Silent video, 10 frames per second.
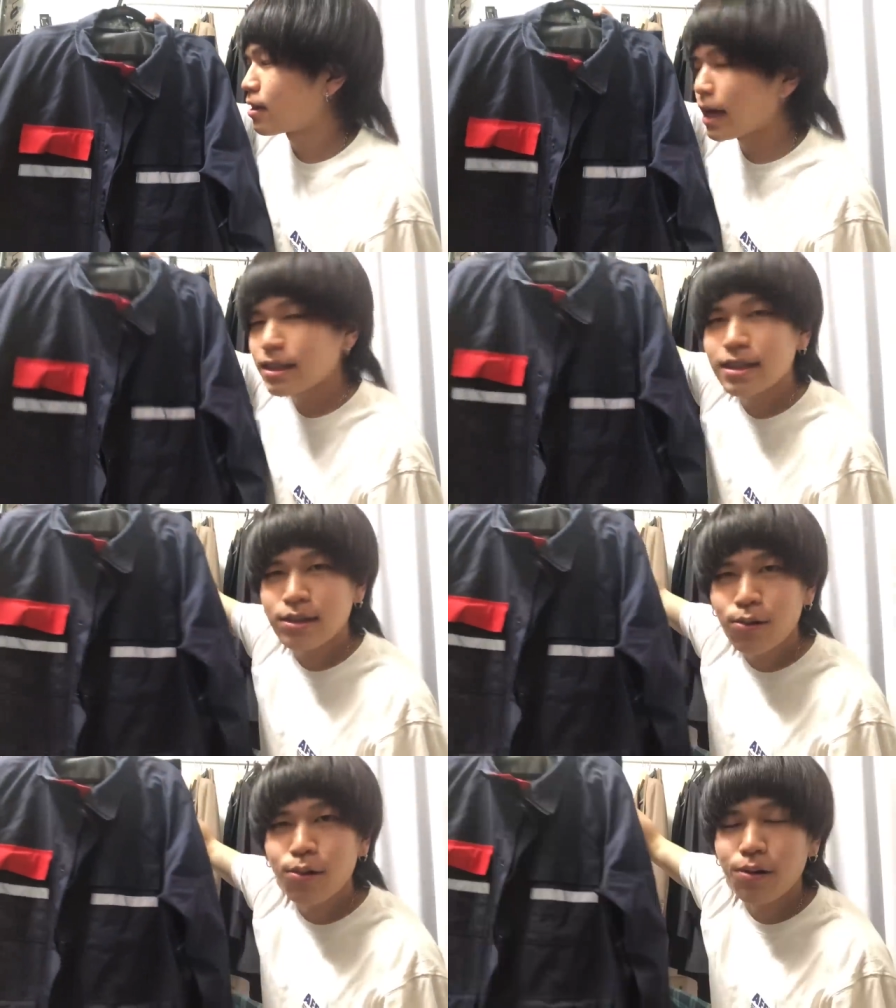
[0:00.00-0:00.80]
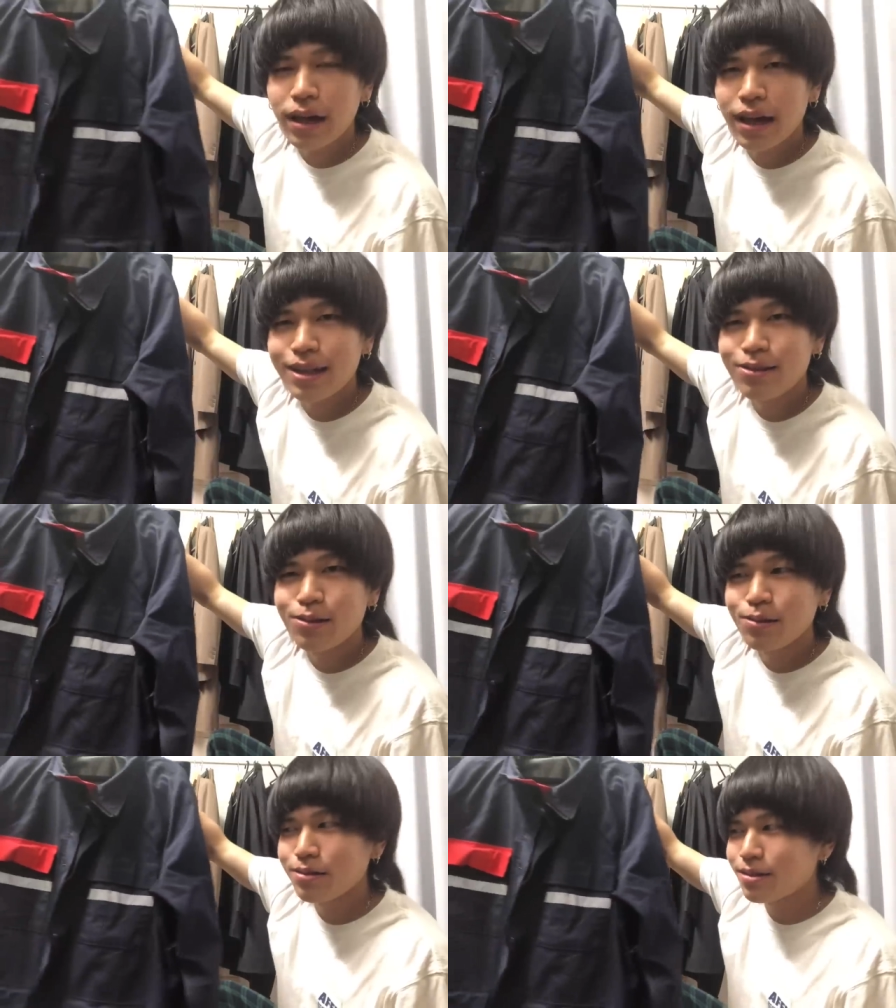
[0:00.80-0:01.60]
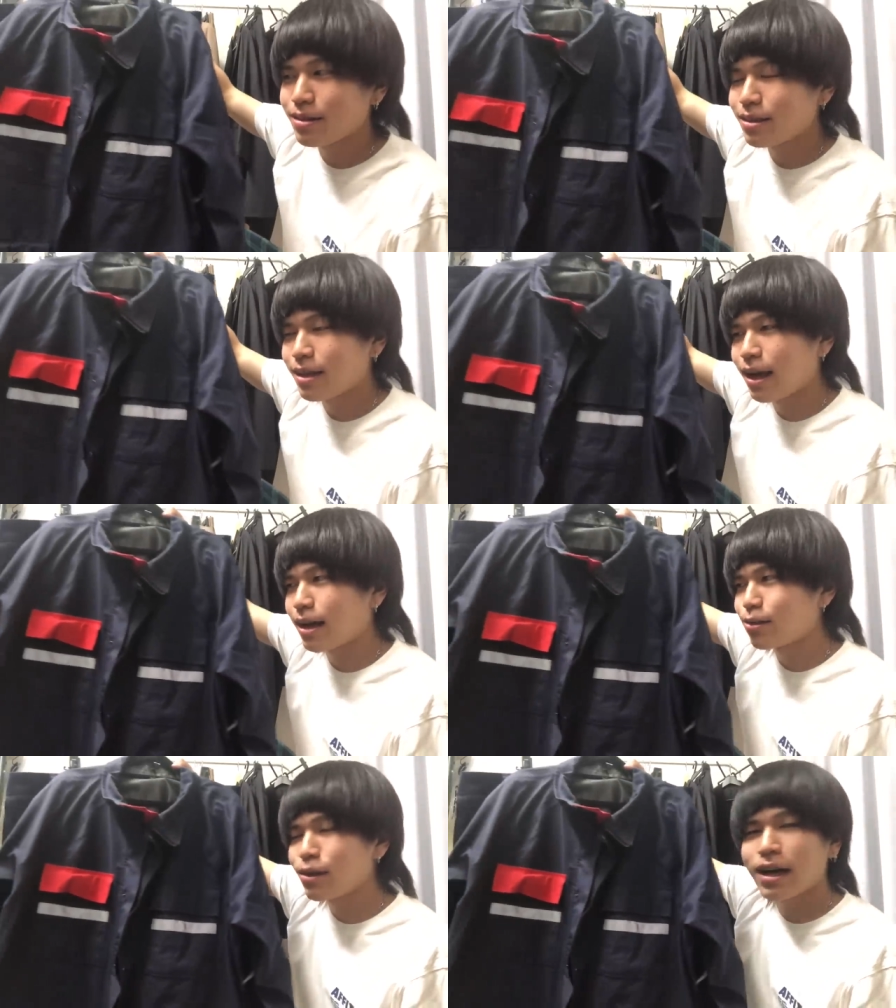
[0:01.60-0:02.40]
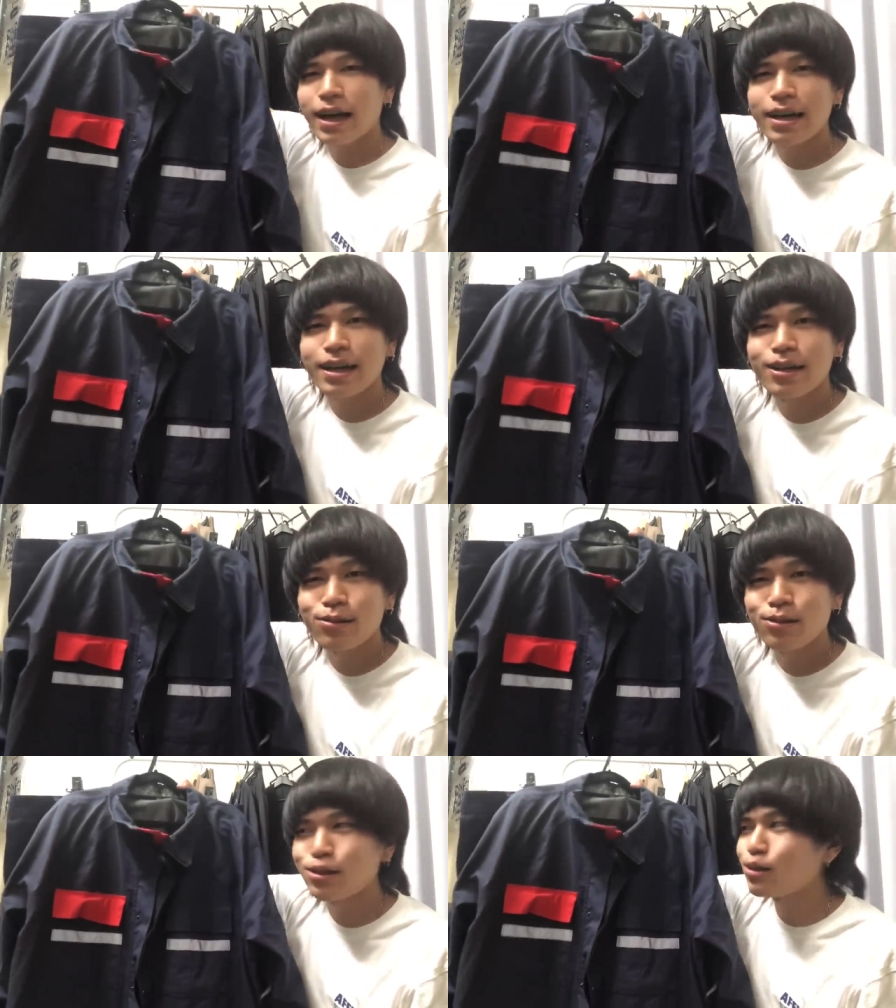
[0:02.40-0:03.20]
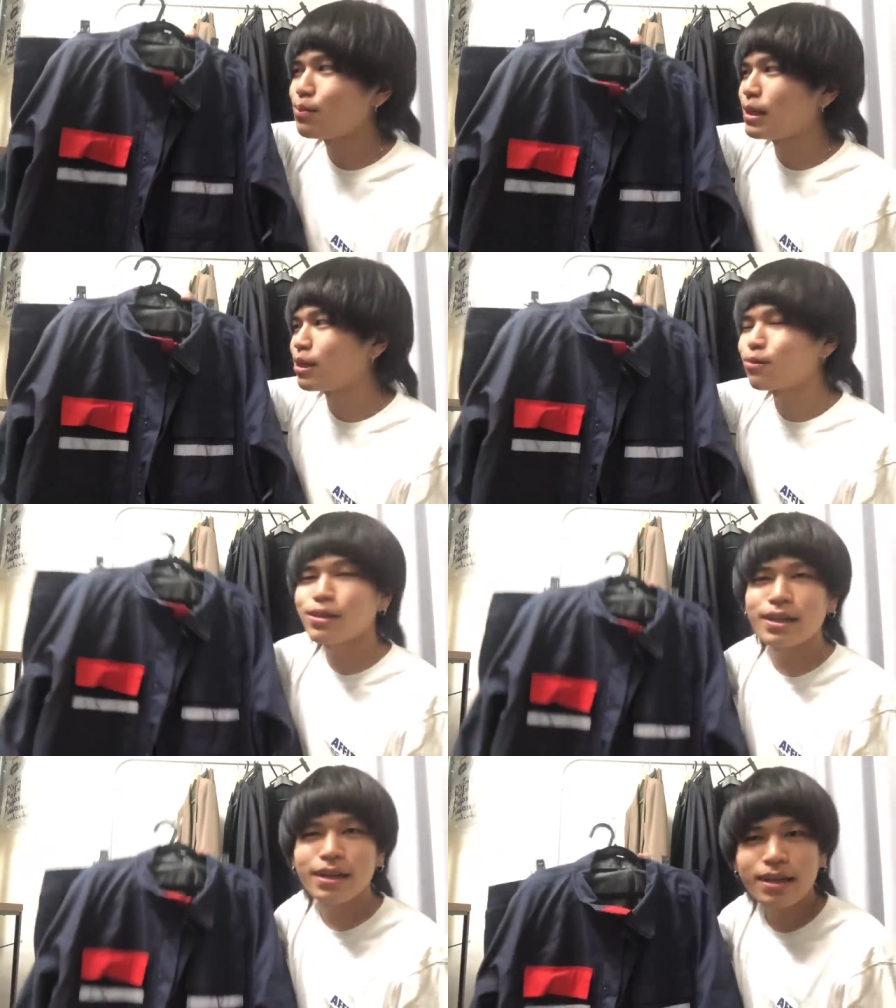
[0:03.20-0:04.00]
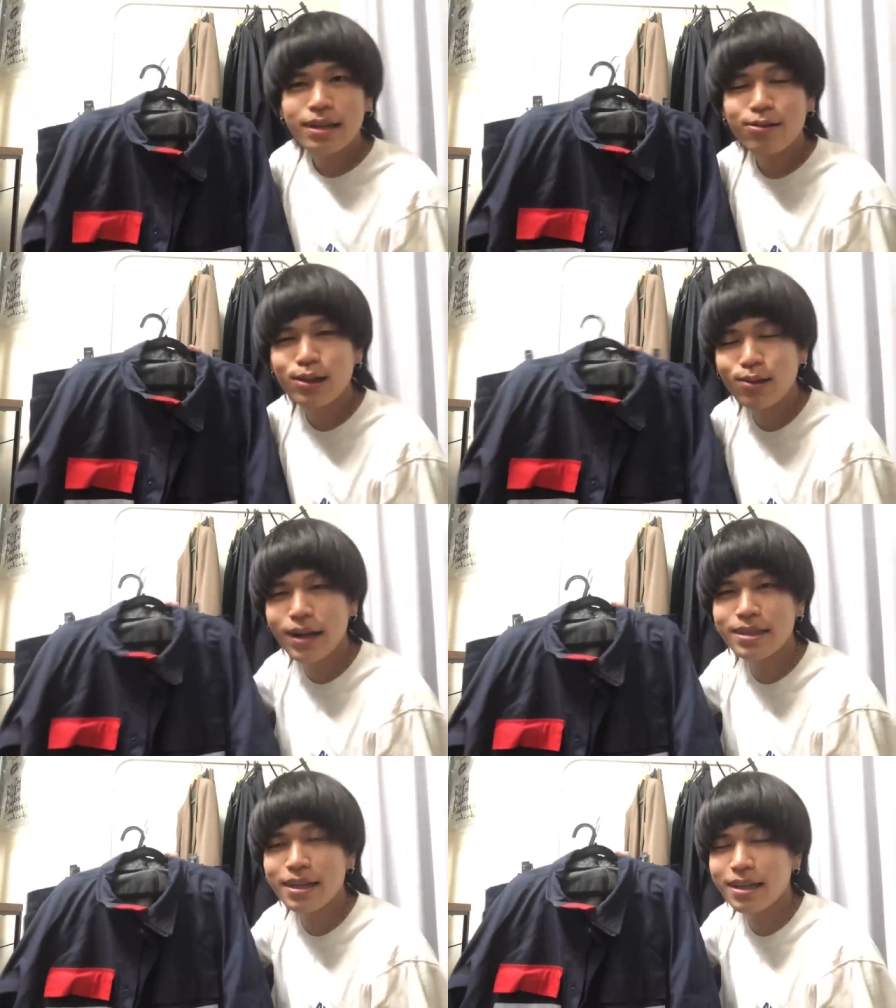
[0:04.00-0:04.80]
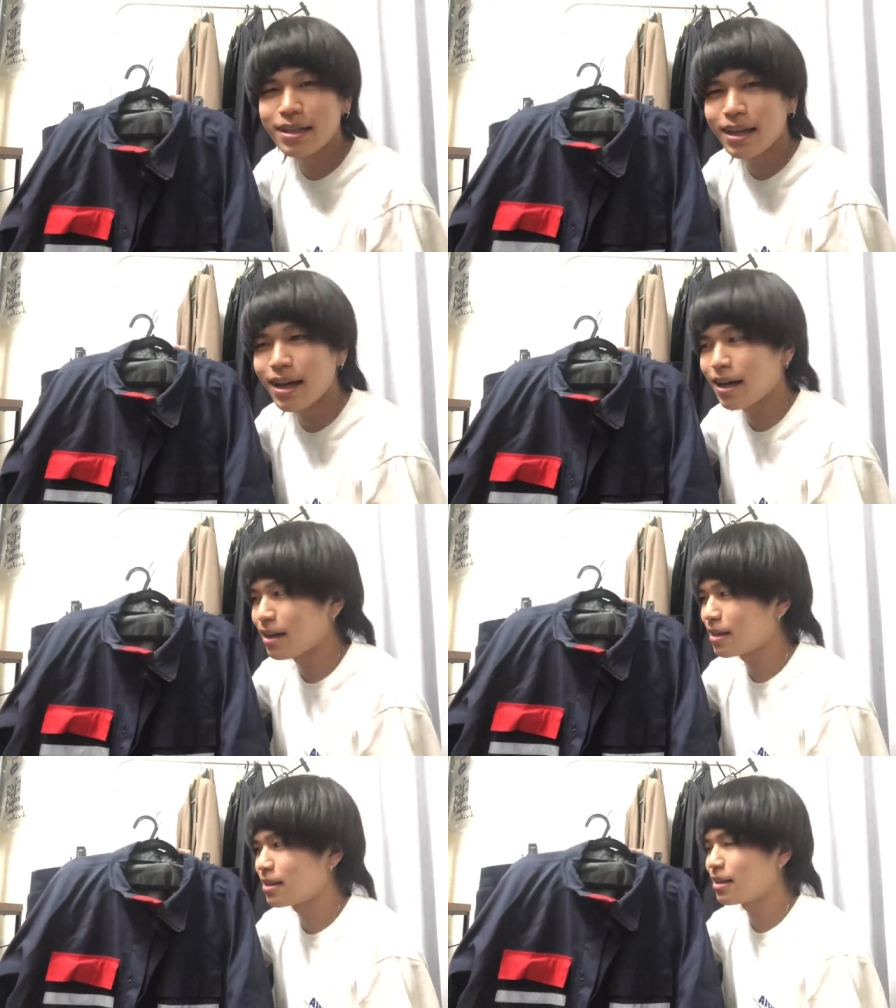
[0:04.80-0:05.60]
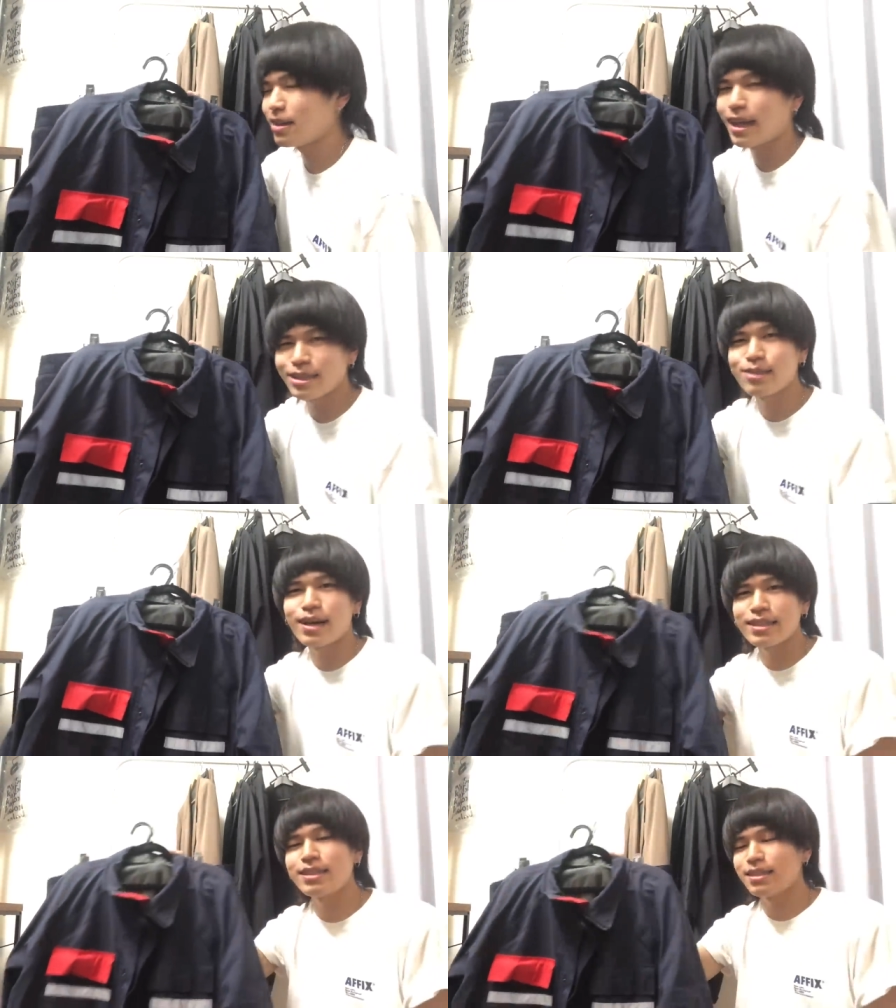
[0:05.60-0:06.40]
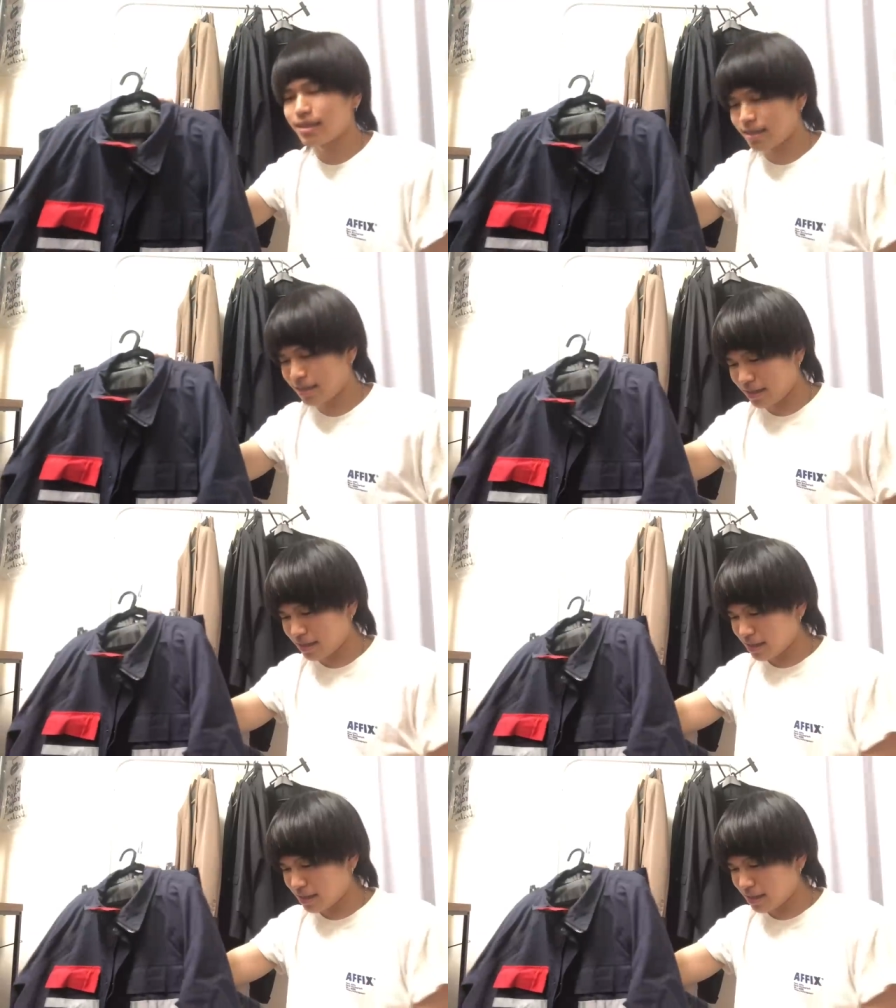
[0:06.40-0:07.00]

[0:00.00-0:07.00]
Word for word: ガチのえっ、ー、となんかどっか海外の郵便局員の人が使ってたやつらしいです